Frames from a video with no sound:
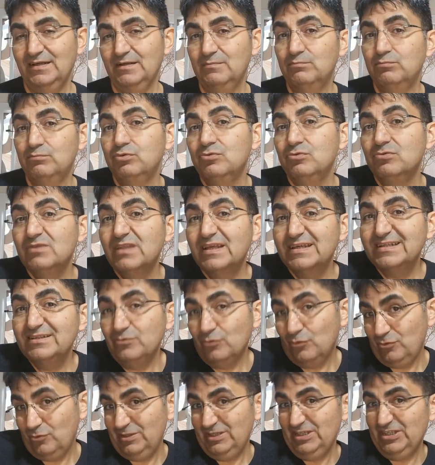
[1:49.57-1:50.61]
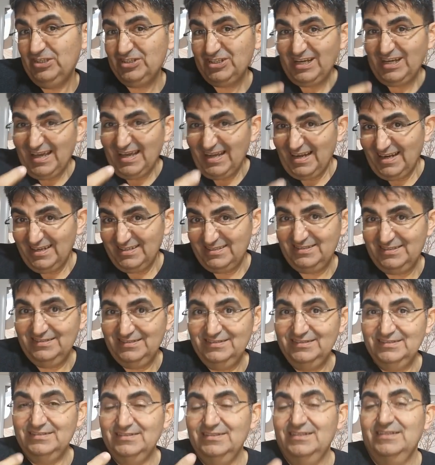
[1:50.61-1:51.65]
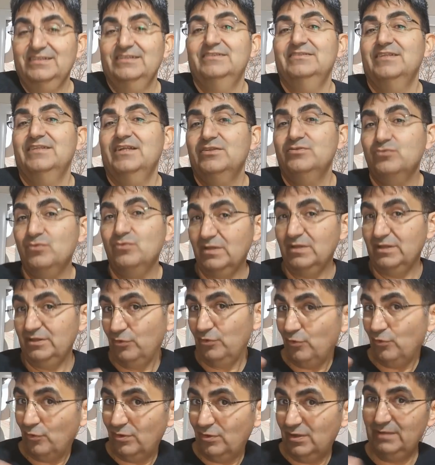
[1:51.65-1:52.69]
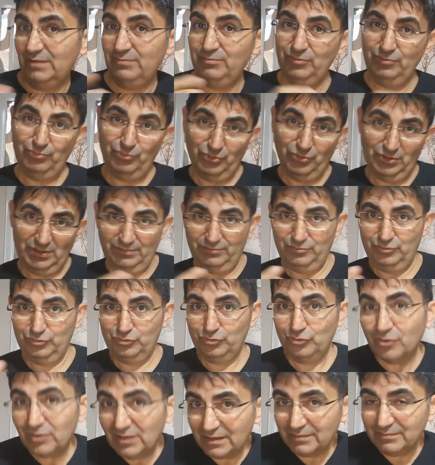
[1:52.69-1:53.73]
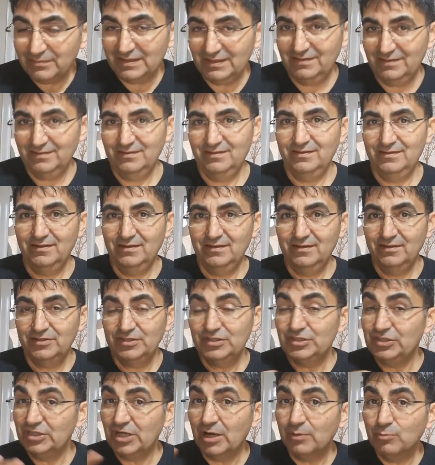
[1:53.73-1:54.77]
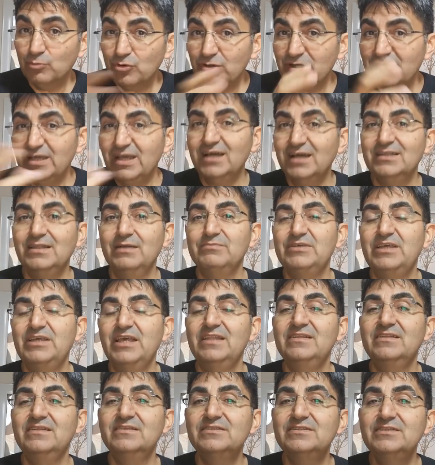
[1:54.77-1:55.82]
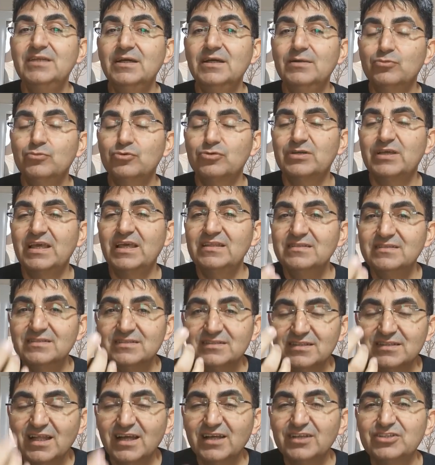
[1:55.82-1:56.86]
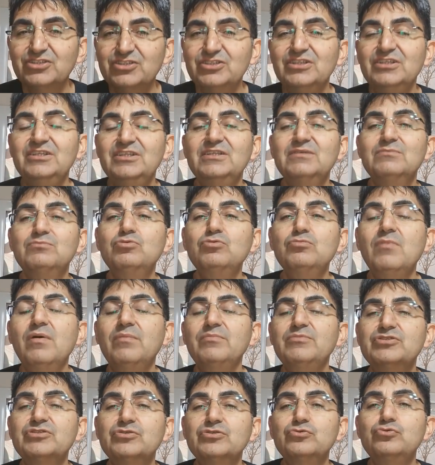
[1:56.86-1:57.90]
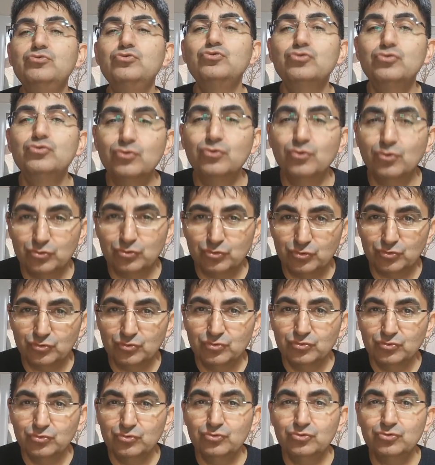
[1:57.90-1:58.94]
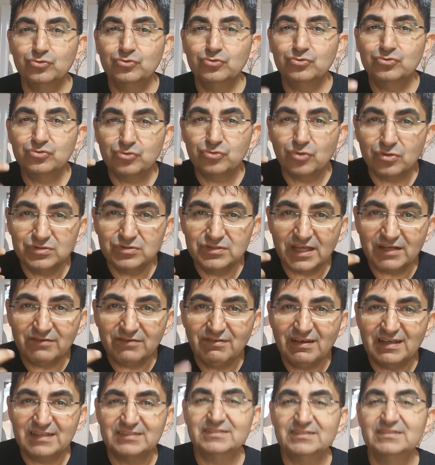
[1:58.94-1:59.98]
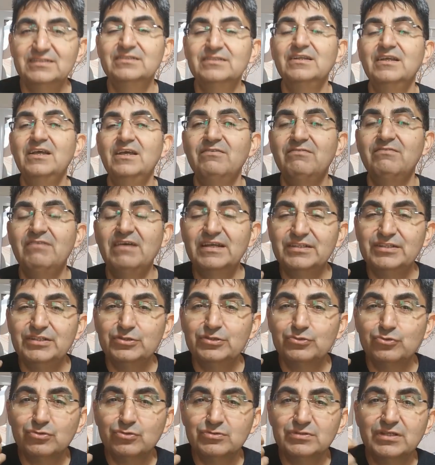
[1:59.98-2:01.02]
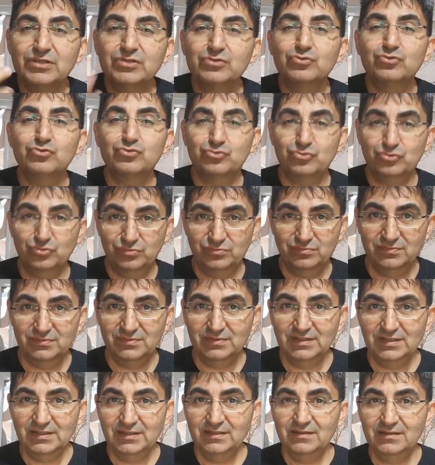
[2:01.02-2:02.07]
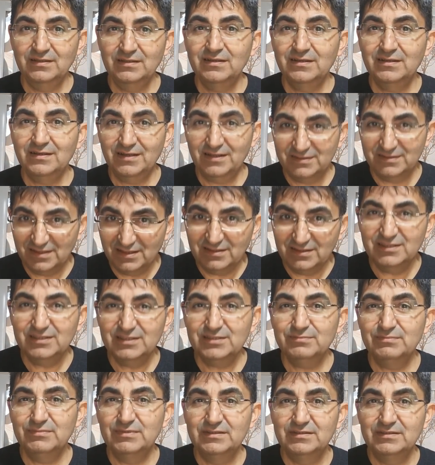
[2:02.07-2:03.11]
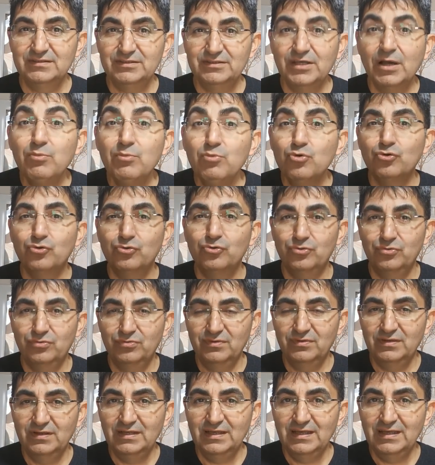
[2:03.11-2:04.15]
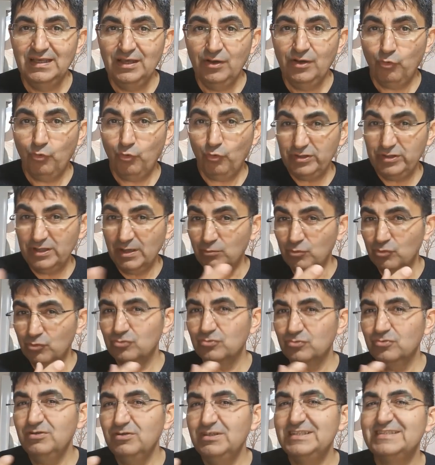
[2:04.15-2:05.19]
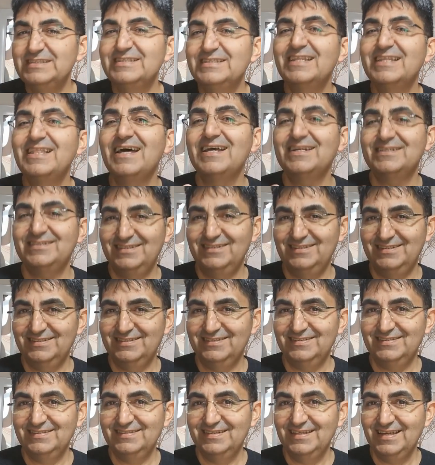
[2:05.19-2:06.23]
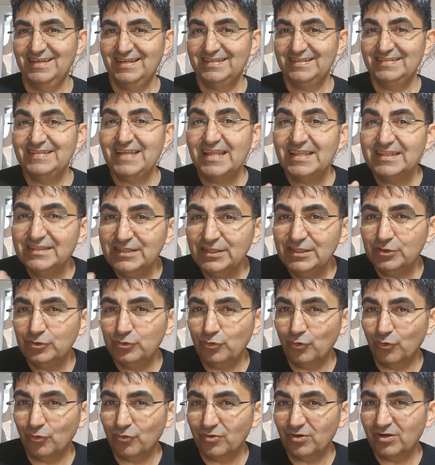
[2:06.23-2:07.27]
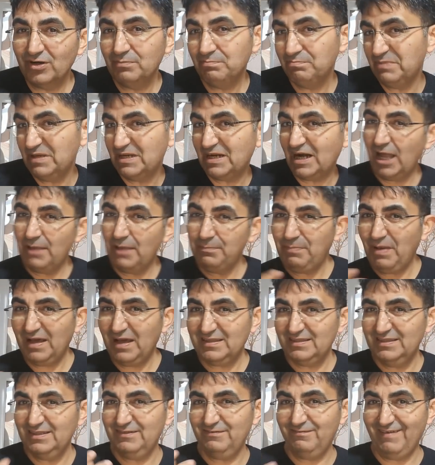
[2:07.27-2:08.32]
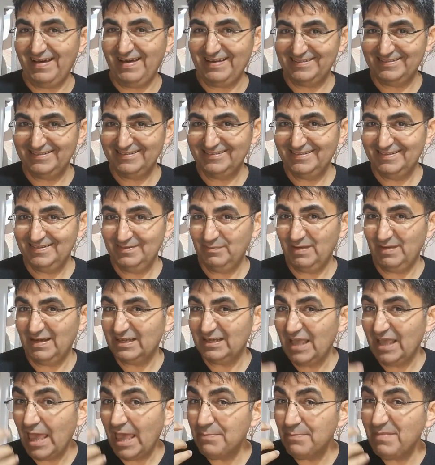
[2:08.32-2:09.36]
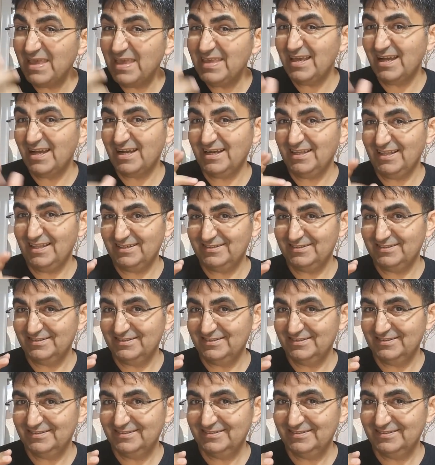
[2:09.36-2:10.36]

Bunların o iç kararsızlıklarından dolayı öyle mi böyle mi şöyle mi Yamuk ki adam kendisi yamuk. Kendisi daha kişiliğini bulmamış ki düzgün olsun. Düzgün sözler versin. Verdiği sözleri tutsun. Anladınız mı? Yamuk. O yamukluğu hissedersiniz. Netlik yok. Bir kaypaklık var. Bak hemen yakalarsınız.